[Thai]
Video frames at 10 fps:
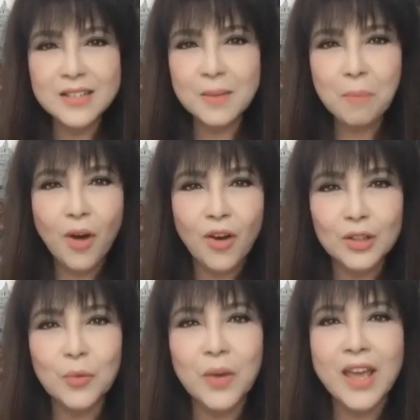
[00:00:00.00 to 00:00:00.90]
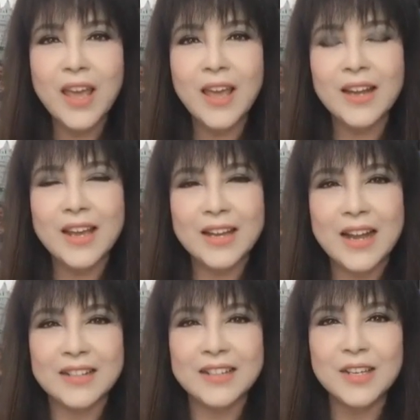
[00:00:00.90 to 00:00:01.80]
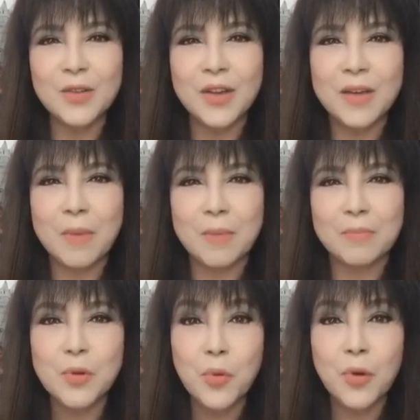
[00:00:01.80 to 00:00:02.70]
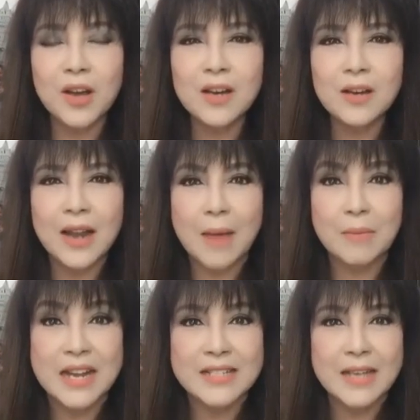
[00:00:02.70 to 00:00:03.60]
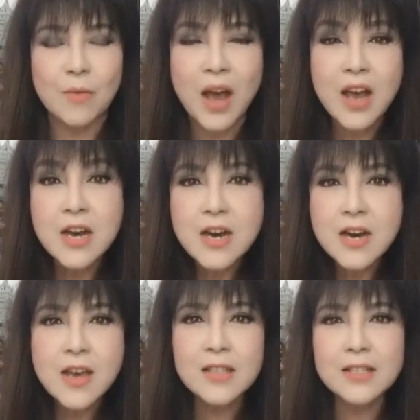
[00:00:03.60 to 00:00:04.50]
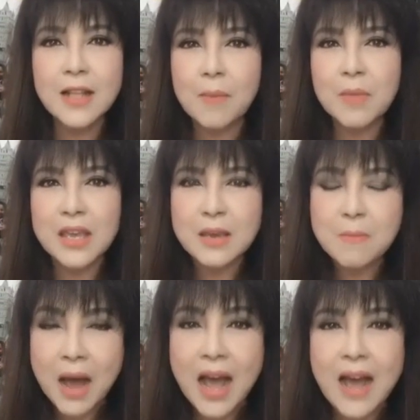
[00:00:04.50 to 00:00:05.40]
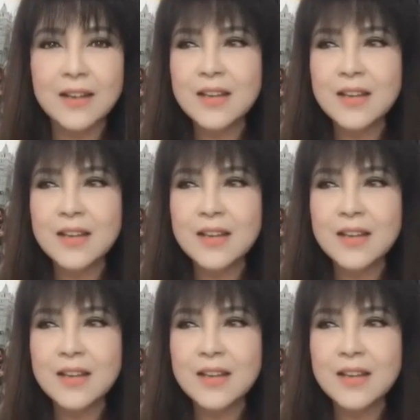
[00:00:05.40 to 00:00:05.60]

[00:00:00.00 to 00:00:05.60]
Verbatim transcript: ซัพพอร์ตตัวเอง ในขณะที่ตัวเองแบบดู แล้วเกิดแรงบันดาลใจว่า เฮ้ย จะทำอย่างนี้บ้าง